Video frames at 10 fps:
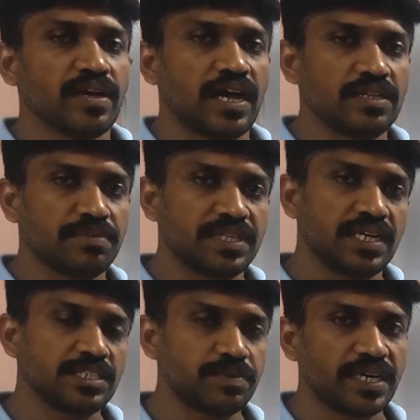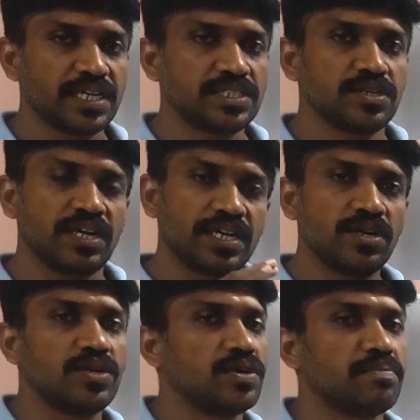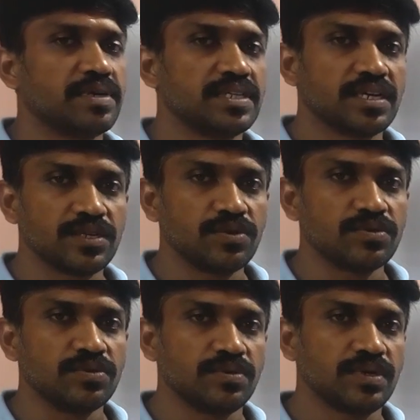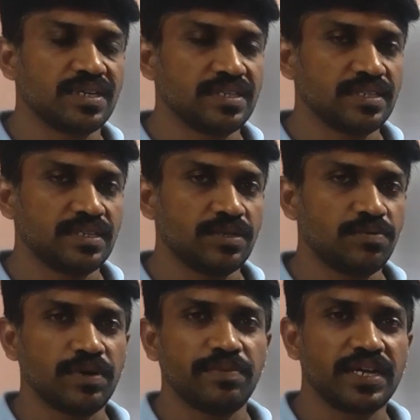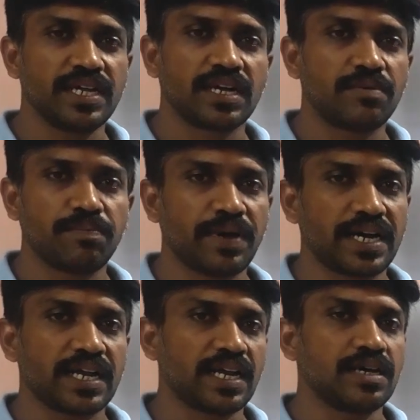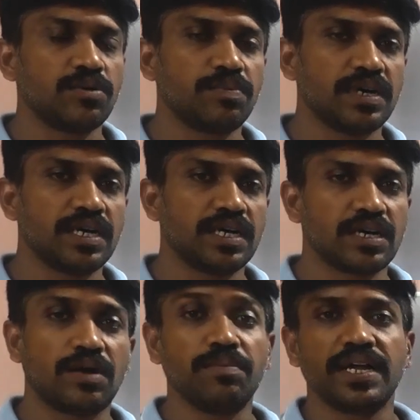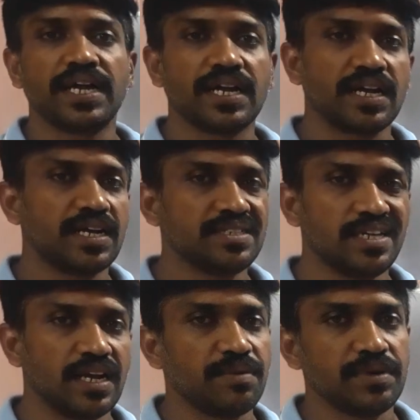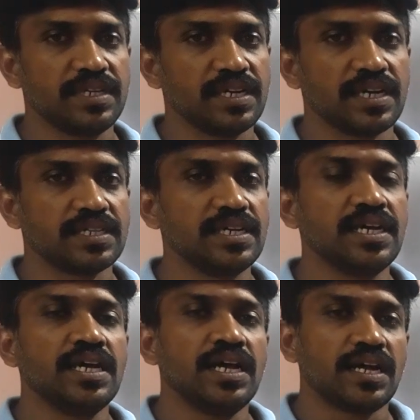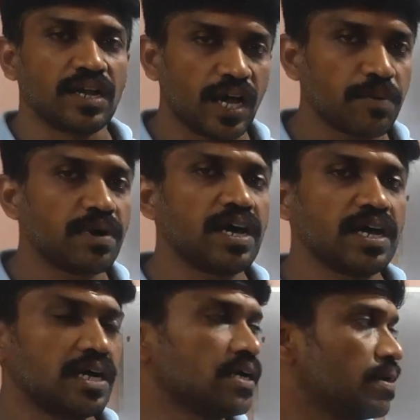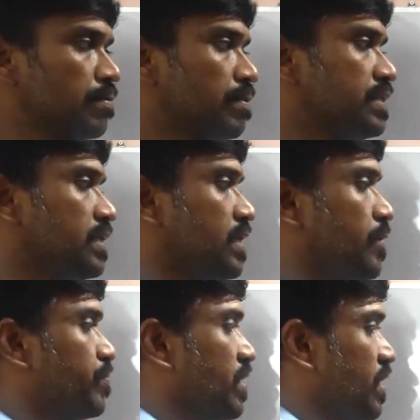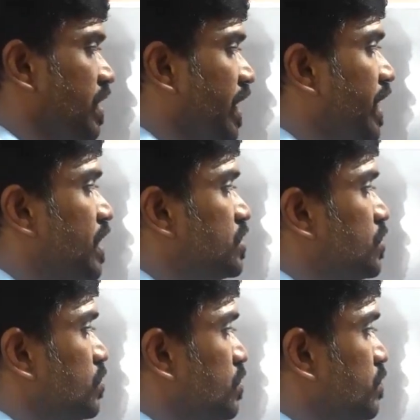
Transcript: அதுவும் பார்த்தீங்கன்னா ஸ்பிட் ஏசியோட இண்டோர் யூனிட் மாதிரி தான் இருக்கும் ரொம்ப பெரிய காம்பேக்டான ரொம்ப காம்ப்ளிகேட்டடான டிசைன்லாம் மாதிரி இருக்காது நார்மலாக பார்த்தீங்கன்னா ஏஹெச்யூ